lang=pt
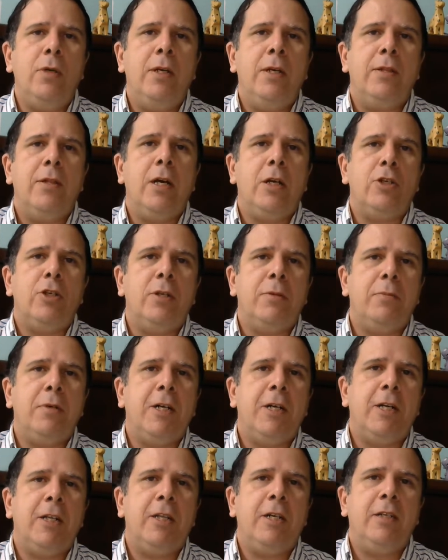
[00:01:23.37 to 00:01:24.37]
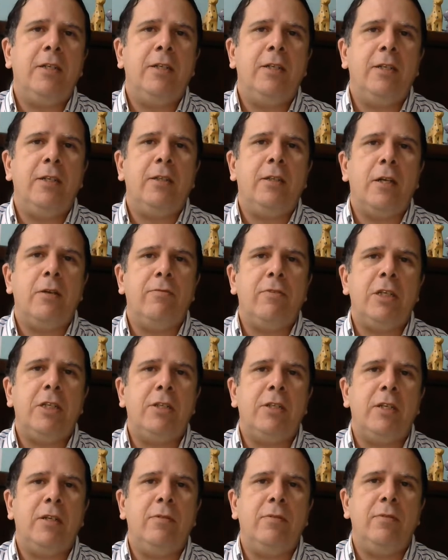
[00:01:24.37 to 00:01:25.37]
da chamada
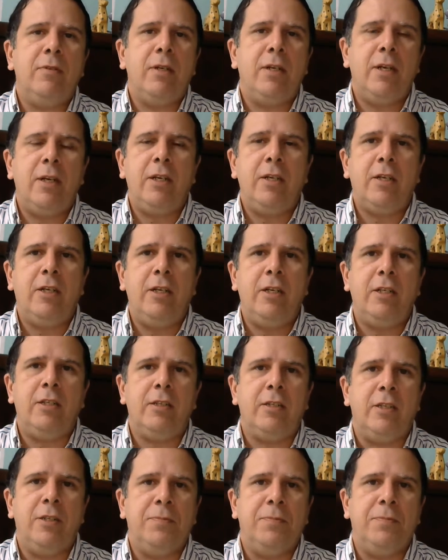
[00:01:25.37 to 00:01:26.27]
intervenção em crise.